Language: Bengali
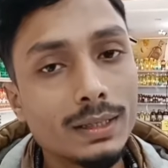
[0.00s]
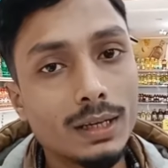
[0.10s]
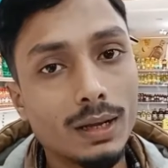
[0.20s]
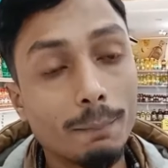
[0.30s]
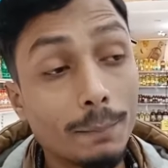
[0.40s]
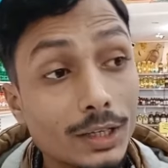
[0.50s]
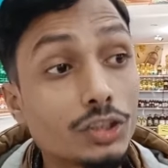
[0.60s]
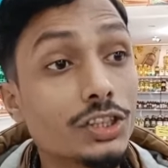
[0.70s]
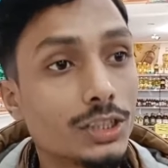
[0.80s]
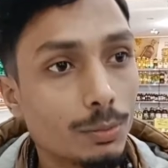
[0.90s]
তারা
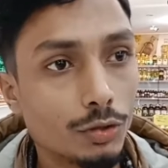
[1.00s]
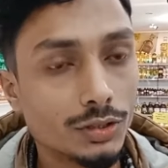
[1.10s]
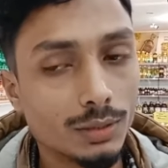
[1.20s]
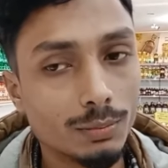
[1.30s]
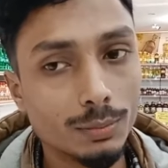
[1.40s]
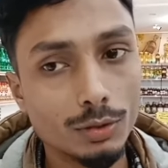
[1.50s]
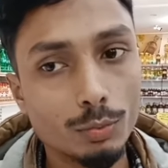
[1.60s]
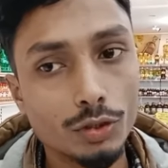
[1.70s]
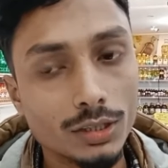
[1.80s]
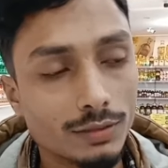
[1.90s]
বেটার সিস্টেম করছে বিভিন্ন
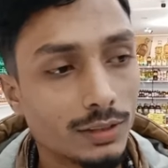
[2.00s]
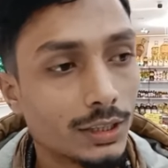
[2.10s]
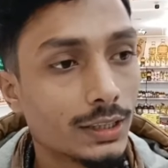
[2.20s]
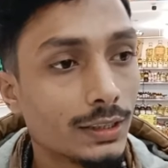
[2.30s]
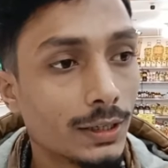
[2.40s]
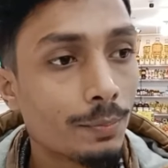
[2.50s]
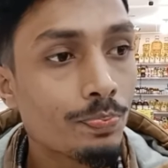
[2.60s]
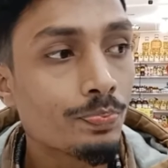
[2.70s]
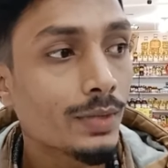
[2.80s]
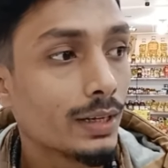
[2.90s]
প্রোডাক্ট আপনারা কিনে
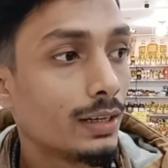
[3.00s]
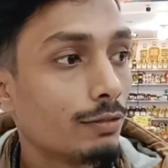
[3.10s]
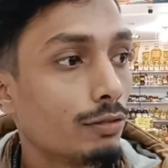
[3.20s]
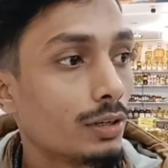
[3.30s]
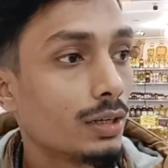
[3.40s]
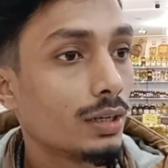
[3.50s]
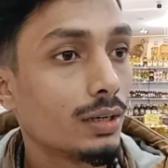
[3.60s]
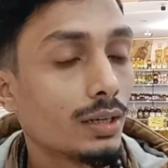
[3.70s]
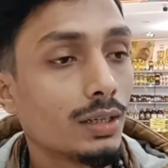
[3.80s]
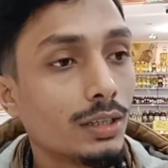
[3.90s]
কেনার পরে
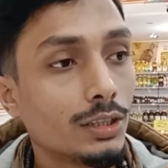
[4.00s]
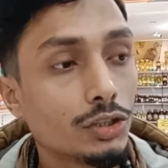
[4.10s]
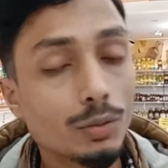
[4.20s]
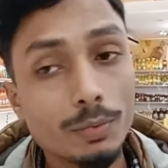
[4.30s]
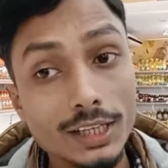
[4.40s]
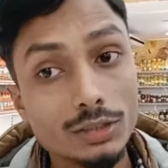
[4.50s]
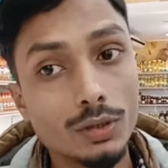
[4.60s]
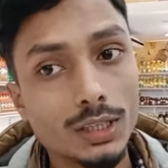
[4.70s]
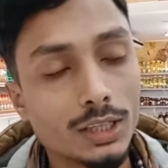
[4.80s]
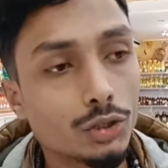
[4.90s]
একটা নির্দিষ্ট প্রাইস
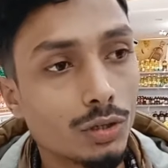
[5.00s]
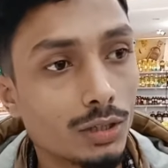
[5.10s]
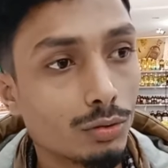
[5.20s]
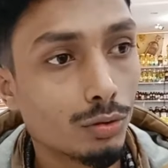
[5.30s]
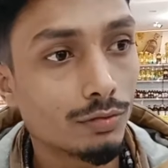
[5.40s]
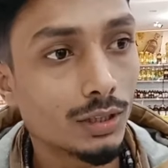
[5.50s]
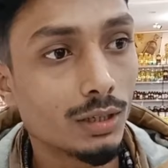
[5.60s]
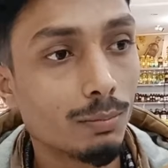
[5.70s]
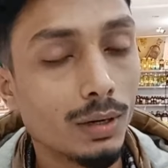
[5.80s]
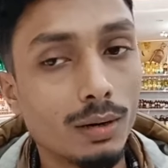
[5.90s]
দেওয়া থাকে সরকার তরফ
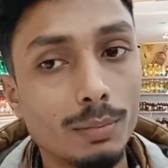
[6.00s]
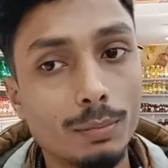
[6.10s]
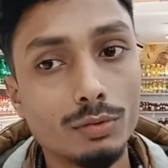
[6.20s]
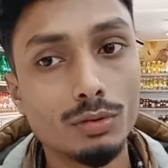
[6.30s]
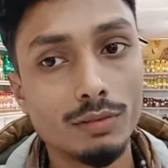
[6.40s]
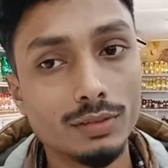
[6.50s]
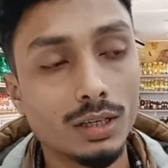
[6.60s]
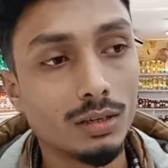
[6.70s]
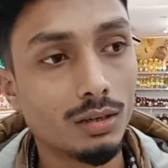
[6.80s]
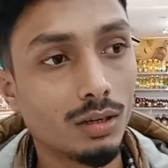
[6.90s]
থাকে বা বিভিন্ন
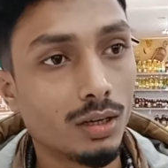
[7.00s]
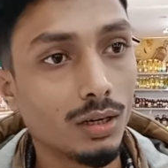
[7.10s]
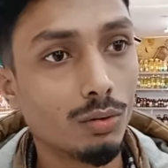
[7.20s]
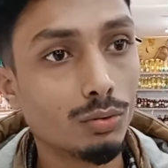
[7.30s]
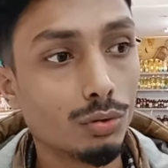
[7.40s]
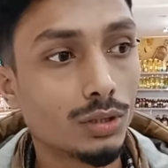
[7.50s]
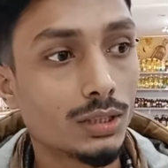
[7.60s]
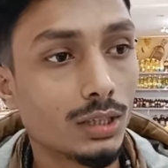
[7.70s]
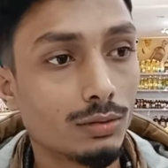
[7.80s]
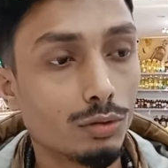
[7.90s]
আপনার উদ্যোক্তা
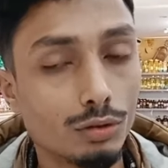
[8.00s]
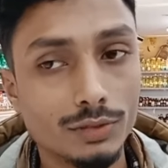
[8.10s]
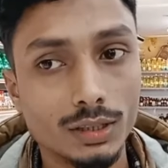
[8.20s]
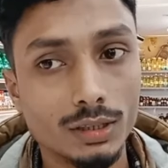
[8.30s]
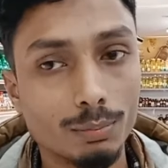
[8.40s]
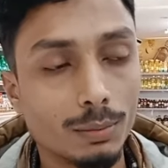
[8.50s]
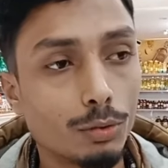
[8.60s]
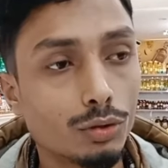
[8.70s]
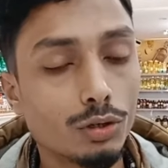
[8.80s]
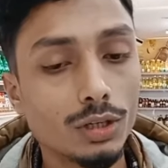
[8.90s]
তারার তরফ থেকে বা
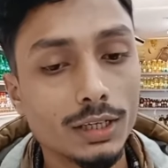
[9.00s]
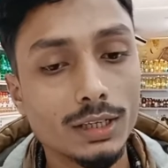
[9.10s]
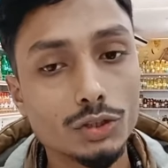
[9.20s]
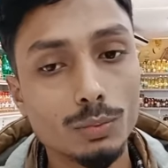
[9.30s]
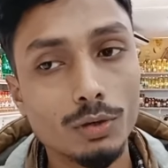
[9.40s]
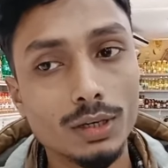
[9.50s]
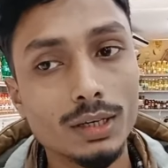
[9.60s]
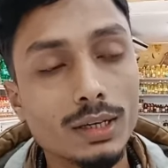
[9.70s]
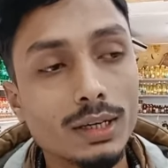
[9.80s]
ভুক্ত হলে কেনার সময়